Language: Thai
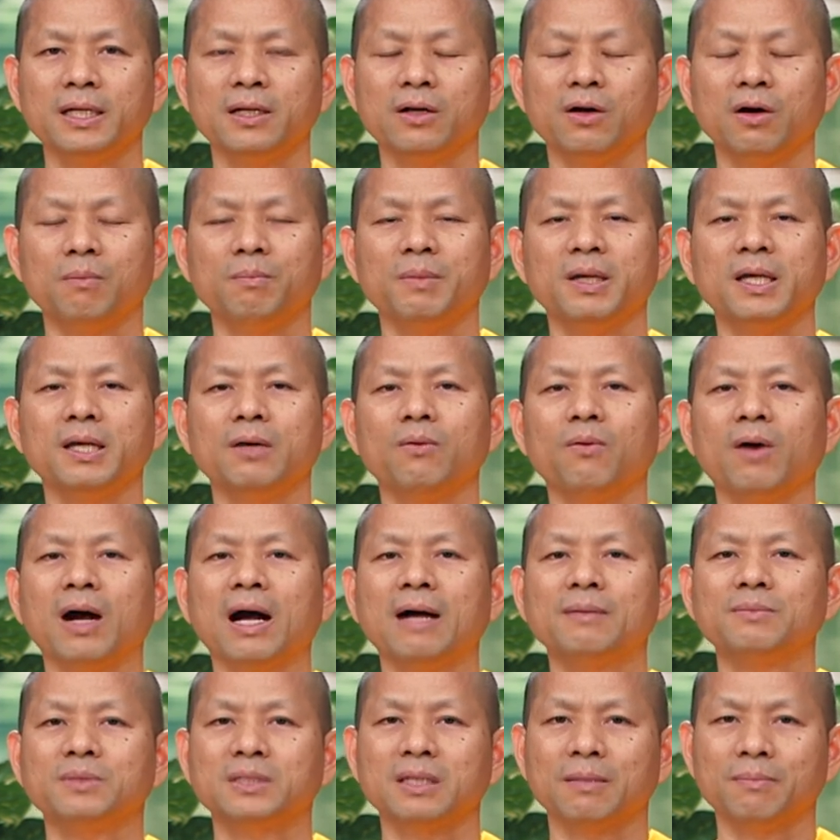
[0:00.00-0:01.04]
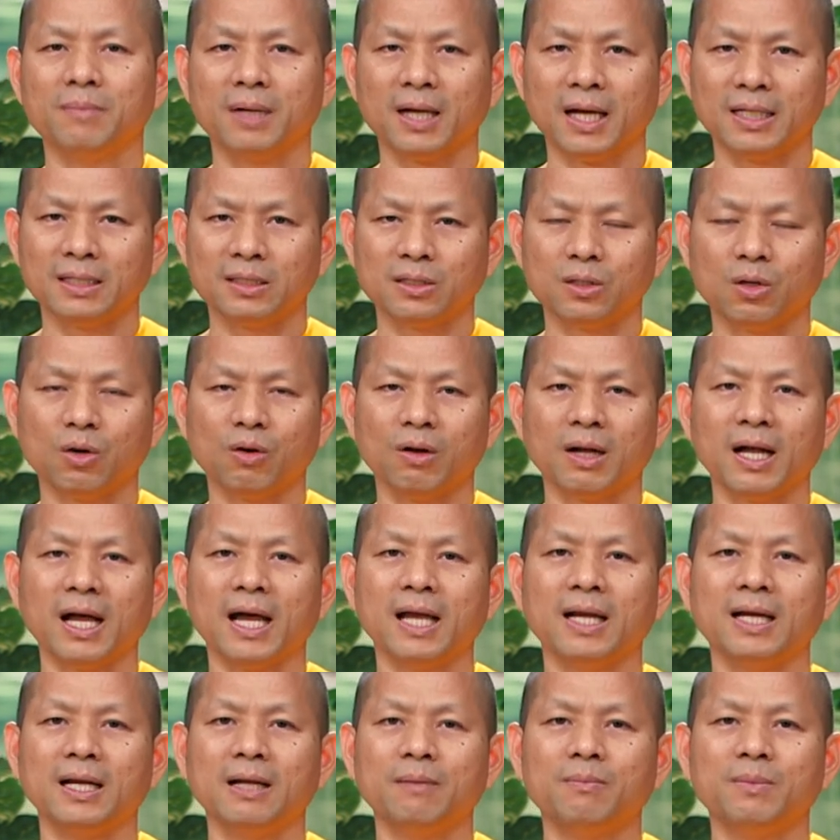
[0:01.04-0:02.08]
ก็มีความสำคัญต่อกา
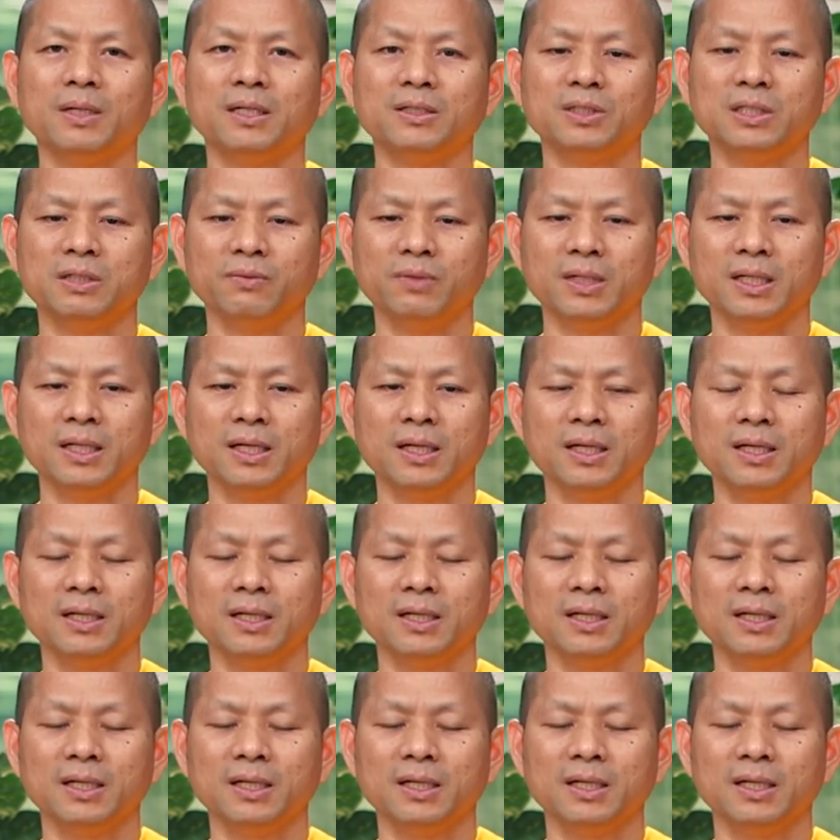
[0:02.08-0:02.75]
รดำเนินชีวิต